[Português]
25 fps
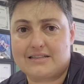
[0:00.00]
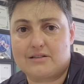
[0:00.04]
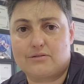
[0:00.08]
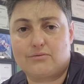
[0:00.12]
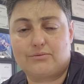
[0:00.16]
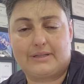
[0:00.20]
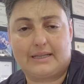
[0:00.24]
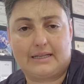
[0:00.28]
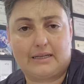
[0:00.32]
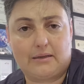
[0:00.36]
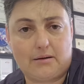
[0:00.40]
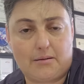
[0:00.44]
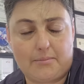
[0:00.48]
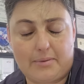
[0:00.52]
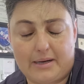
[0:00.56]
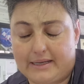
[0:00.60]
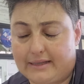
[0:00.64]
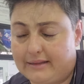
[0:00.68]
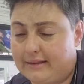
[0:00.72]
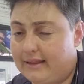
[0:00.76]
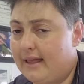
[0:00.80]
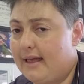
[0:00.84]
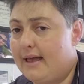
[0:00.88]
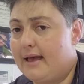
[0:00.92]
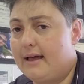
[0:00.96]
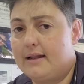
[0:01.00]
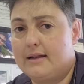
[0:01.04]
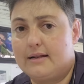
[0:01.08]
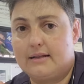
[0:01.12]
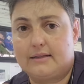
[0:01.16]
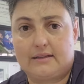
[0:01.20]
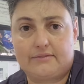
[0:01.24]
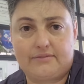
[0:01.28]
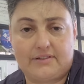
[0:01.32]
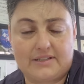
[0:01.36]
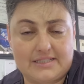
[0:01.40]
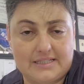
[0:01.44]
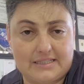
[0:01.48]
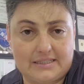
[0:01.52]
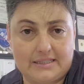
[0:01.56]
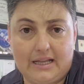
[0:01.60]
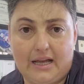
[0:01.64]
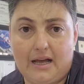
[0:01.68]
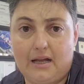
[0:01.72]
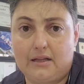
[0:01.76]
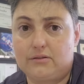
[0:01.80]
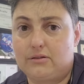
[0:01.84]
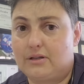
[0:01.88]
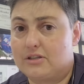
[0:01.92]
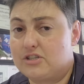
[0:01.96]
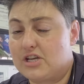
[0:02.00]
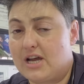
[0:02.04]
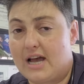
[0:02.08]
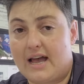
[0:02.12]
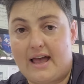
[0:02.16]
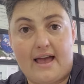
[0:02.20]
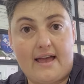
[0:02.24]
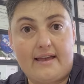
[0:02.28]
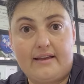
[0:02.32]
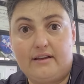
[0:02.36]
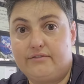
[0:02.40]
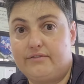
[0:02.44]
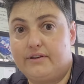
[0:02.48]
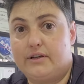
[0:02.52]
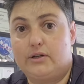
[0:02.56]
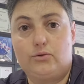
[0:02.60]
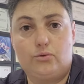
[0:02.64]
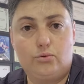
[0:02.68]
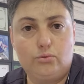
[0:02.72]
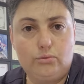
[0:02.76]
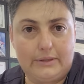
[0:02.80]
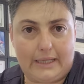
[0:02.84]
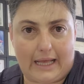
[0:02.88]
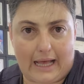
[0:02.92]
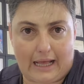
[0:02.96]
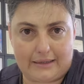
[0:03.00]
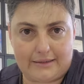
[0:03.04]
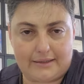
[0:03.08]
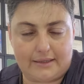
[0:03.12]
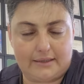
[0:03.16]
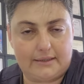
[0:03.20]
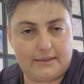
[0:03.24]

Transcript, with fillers: não tem nenhuma bactéria, tá vacinado, a diarreia veio do nada.